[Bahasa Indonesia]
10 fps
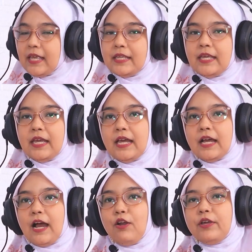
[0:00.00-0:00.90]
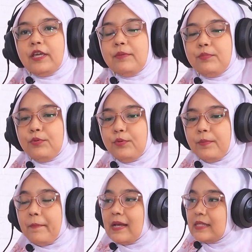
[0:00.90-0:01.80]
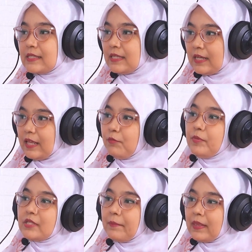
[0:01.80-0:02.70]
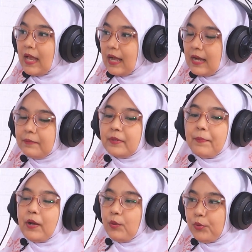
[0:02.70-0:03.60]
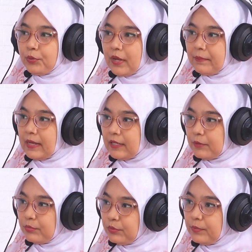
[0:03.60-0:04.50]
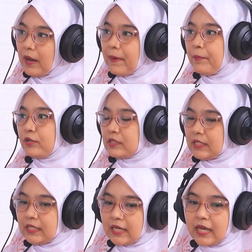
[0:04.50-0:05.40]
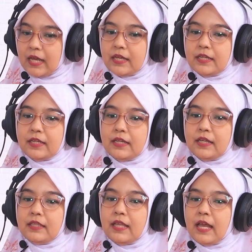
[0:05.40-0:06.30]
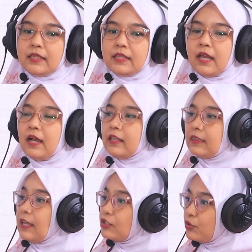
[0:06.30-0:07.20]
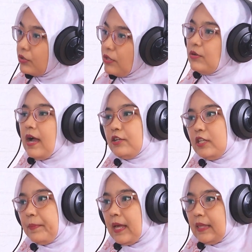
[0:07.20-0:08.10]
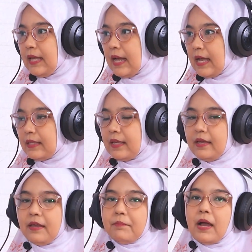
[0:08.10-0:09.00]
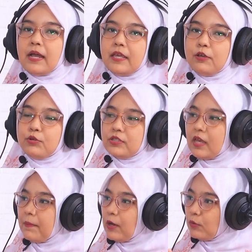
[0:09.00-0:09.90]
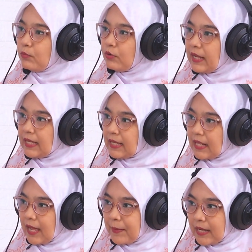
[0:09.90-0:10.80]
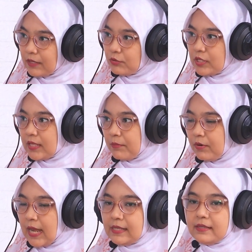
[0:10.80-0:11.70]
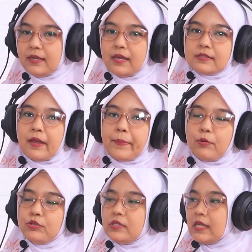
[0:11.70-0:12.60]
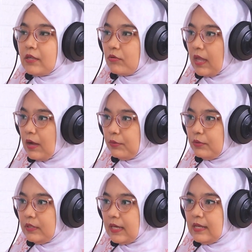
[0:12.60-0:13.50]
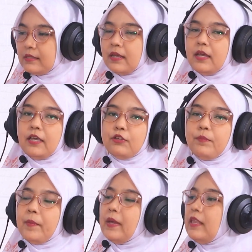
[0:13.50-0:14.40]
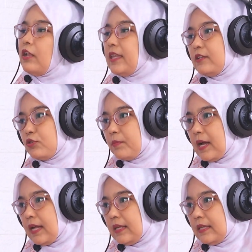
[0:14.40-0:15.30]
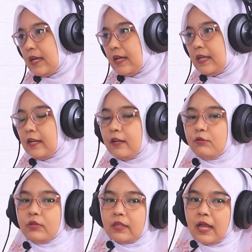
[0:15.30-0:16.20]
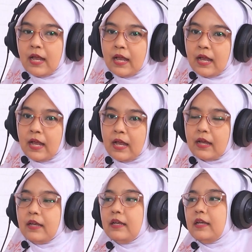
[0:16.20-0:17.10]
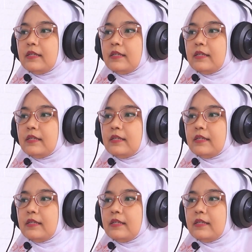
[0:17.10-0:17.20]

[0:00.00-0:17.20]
Jadi kalau ibu memasak sendiri, ibu bisa menakar berapa kebutuhan bayi ibu, berapa porsinya, dan uh, teksturnya juga harus diperhatikan bayi usia baru mulai dikenalkan makanan usia enam bulan sampai usia satu tahun ya itu berbeda tekstur makanannya dari lunak